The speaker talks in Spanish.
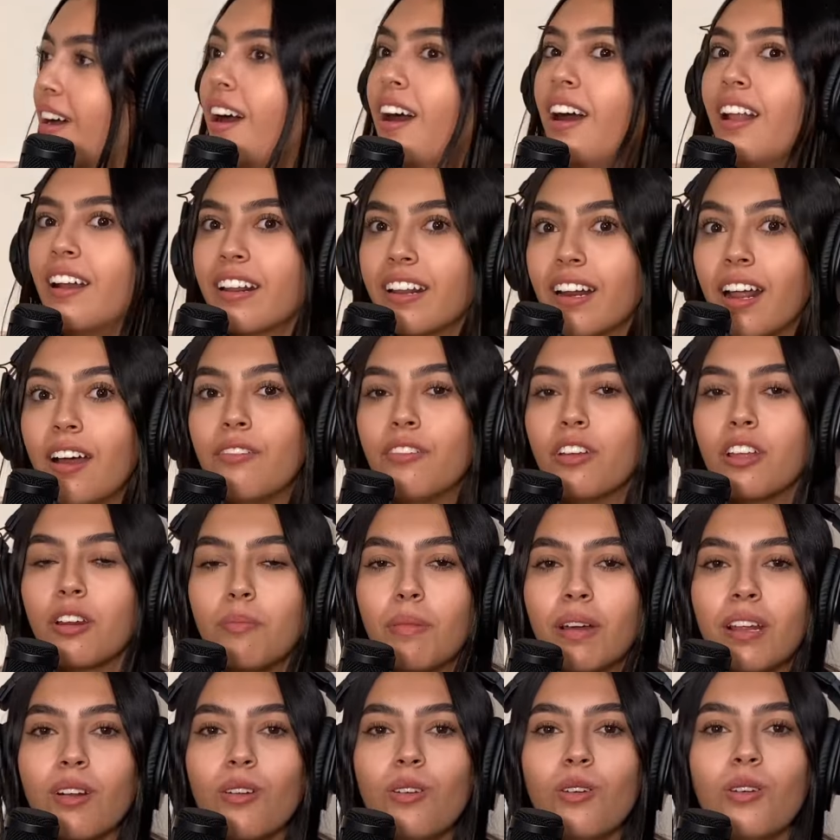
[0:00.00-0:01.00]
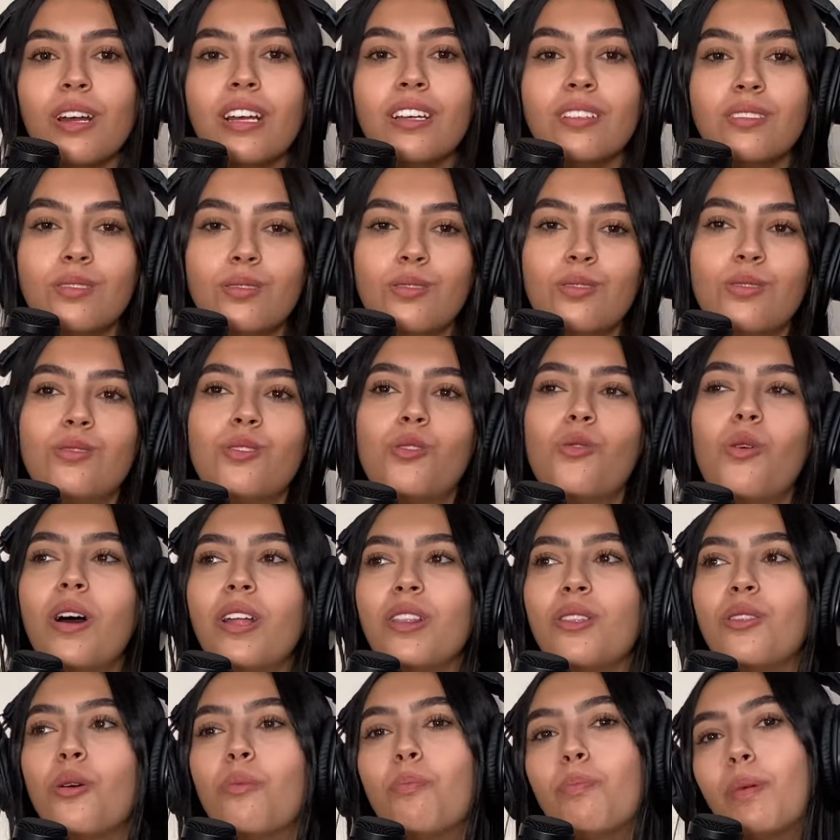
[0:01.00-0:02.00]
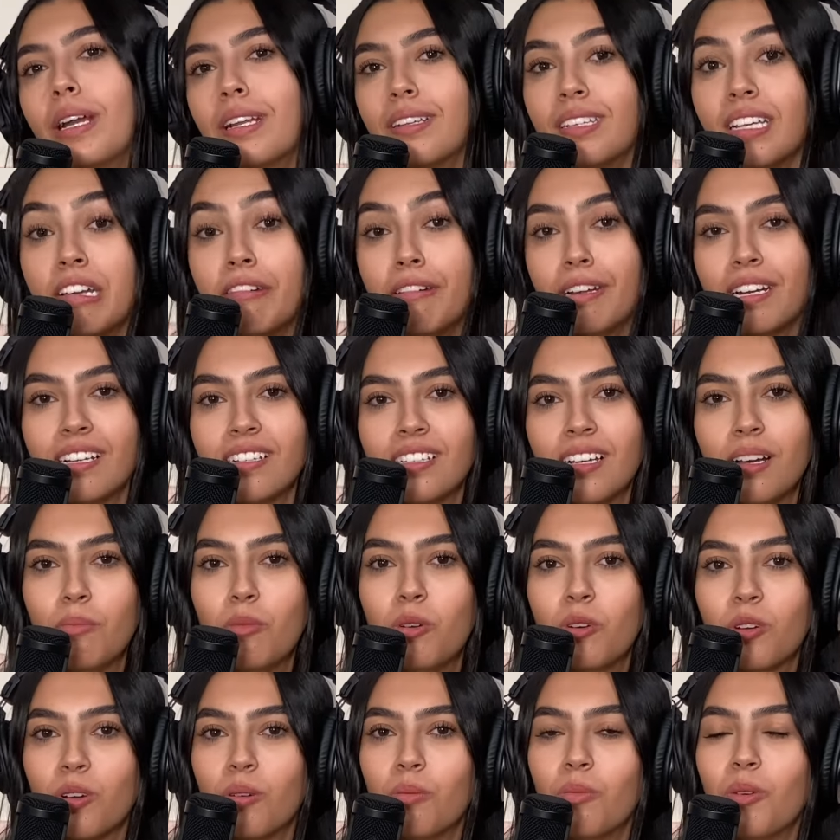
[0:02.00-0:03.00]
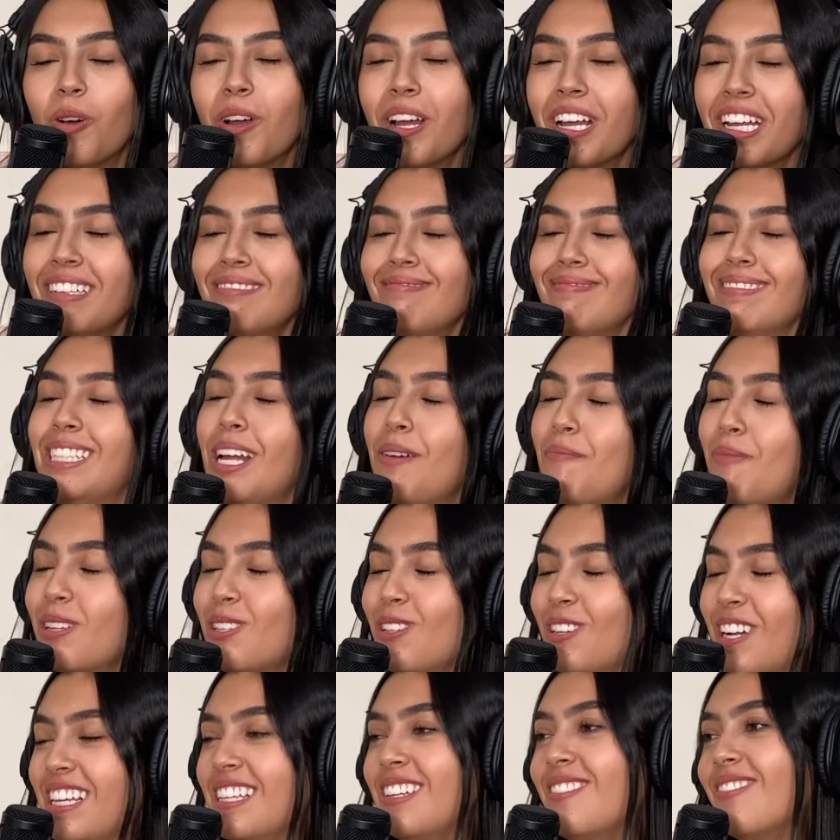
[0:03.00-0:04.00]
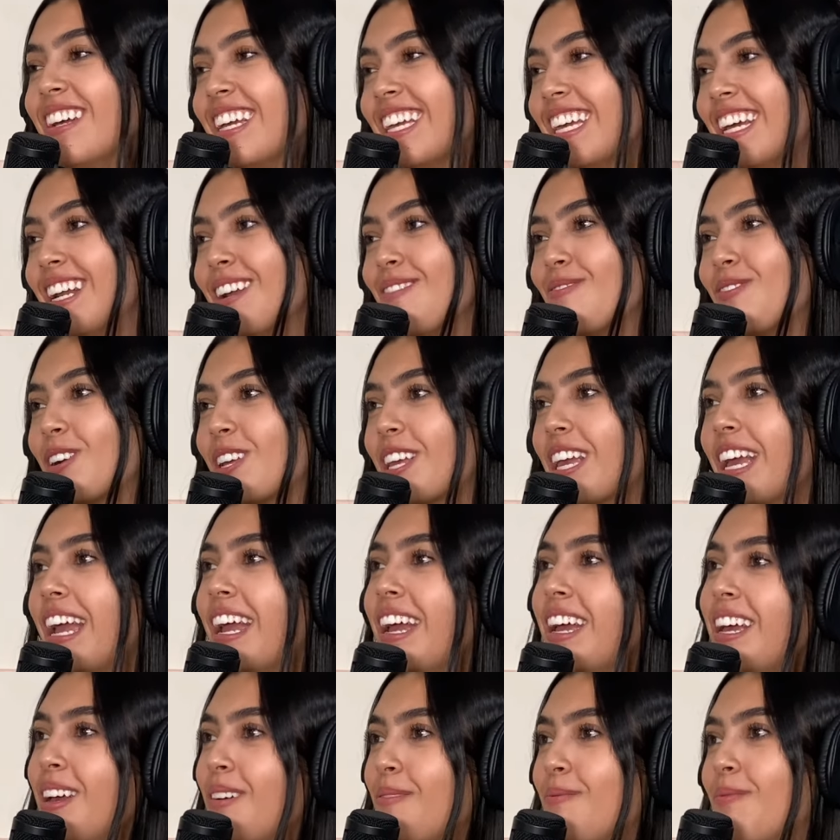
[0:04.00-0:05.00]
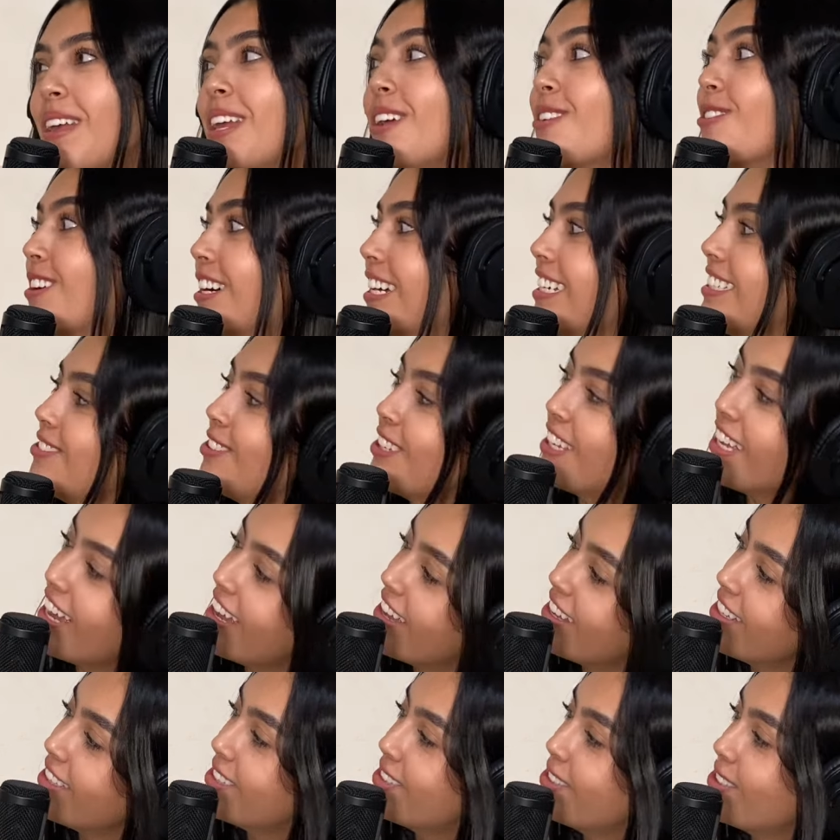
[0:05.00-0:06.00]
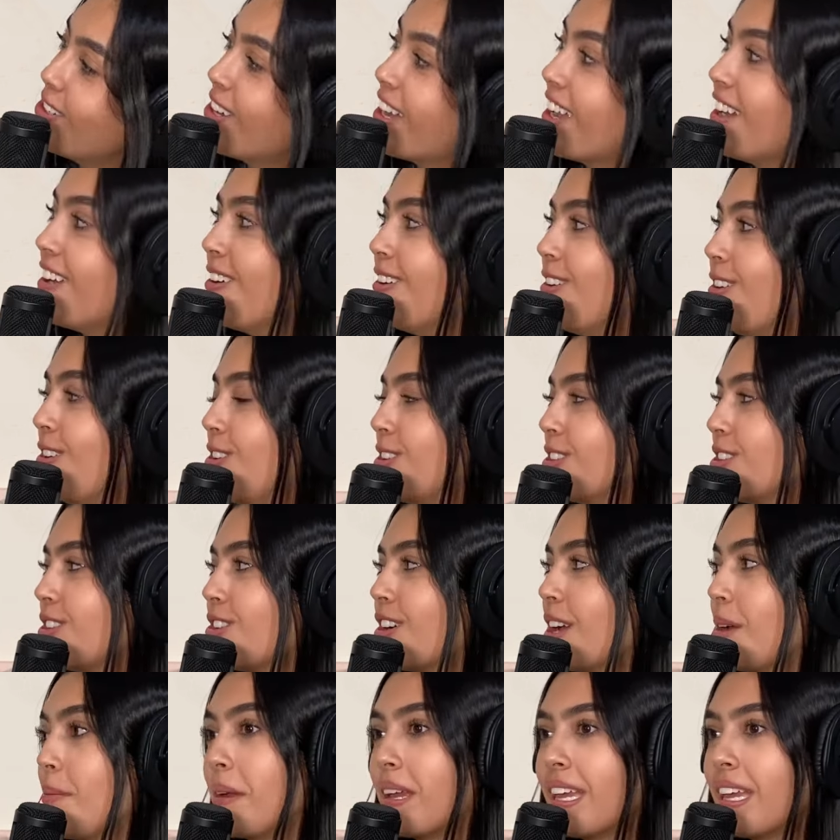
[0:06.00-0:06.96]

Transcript: al reafirmarlo es cuando perciben ese amor, como, hey, esta persona sí me quiere porque me dijo que soy esto, que lo otro, que me